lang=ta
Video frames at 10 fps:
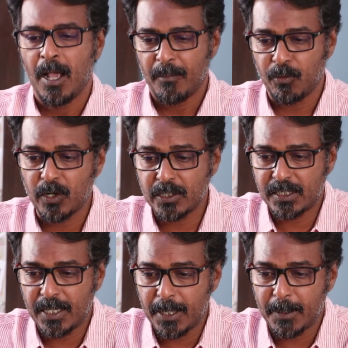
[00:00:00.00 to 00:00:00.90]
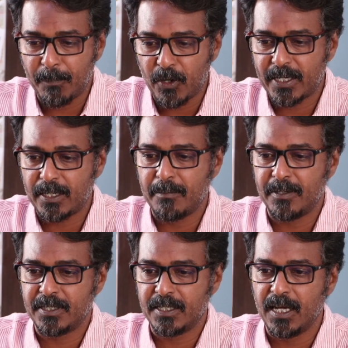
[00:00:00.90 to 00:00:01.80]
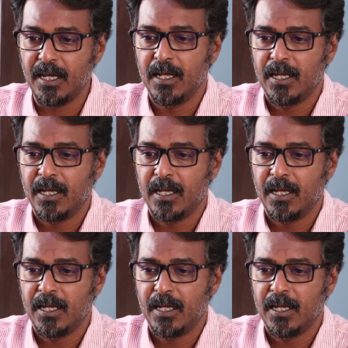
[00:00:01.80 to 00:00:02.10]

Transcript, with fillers: இப்போ ஒரு சில பாக்கெட்டில் பார்த்தீங்கன்னா